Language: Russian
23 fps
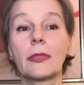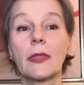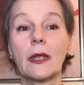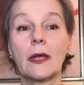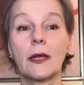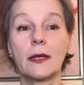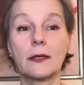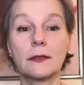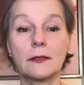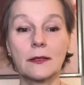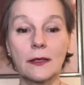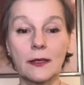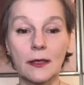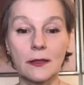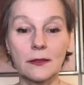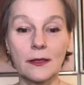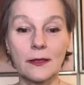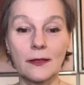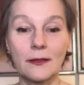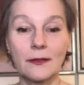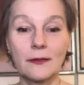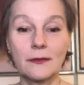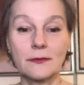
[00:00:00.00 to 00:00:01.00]
Это
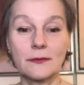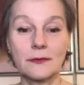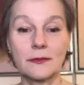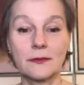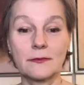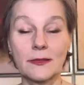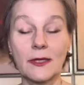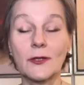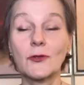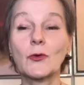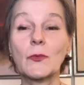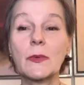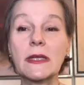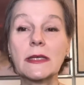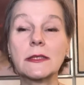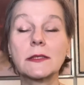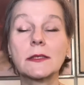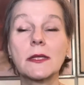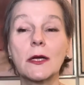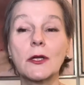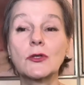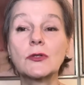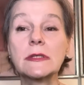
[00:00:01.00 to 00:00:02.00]
канал, в котором я
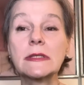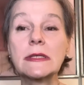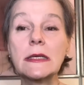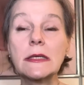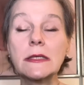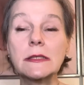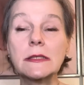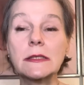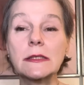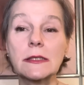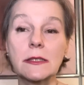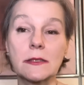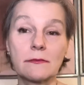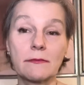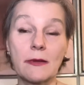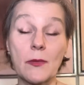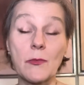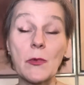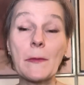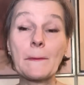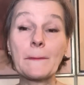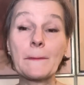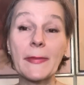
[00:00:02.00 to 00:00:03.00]
стараюсь делиться с
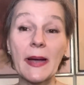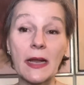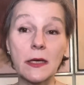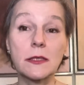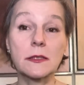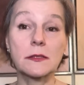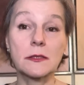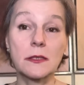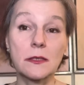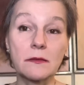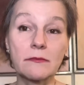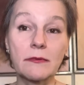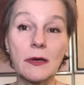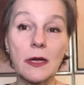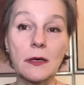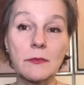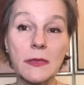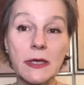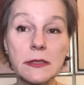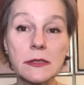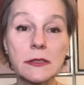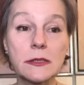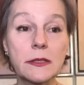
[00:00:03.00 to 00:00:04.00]
вами полезной
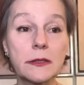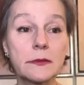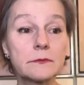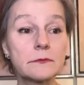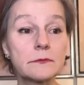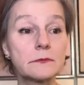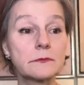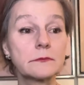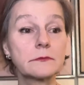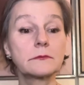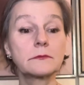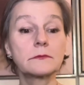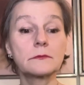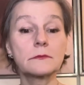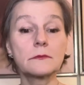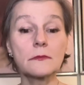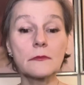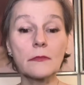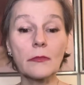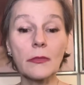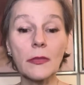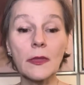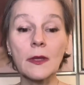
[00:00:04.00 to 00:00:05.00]
информацией,
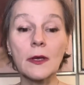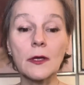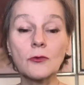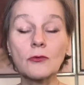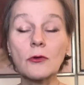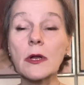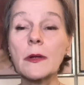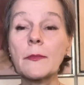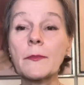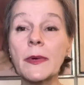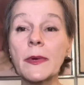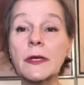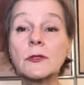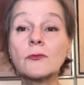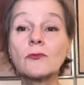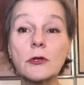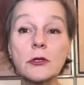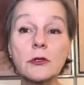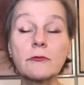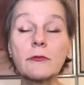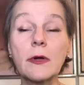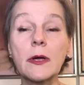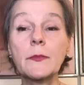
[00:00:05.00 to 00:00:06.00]
которая
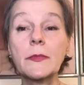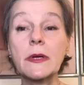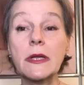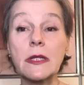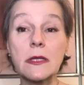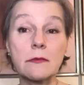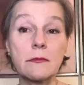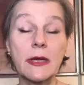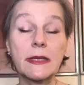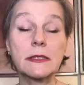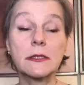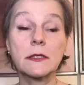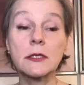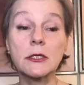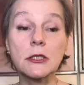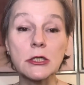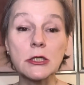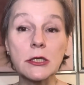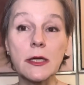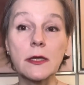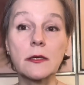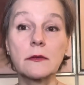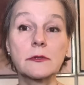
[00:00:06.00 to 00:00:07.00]
позволит вам принимать
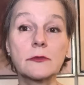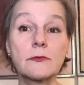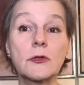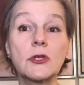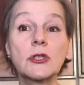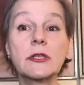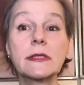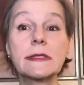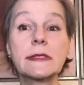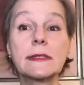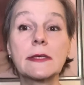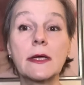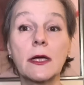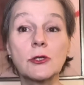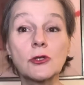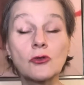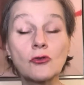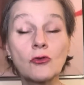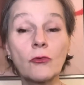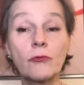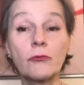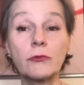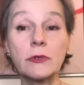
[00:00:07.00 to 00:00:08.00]
решения в своей жизни,
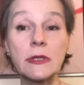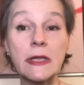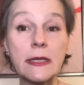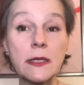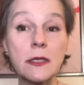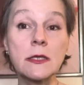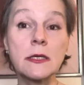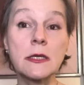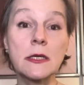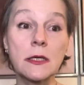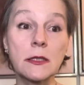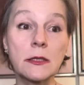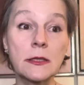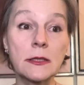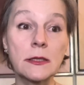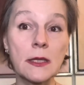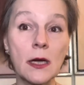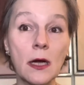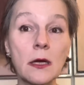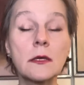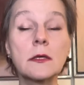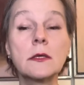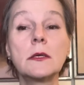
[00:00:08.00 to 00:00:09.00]
основанные не
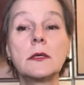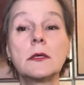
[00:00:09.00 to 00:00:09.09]
на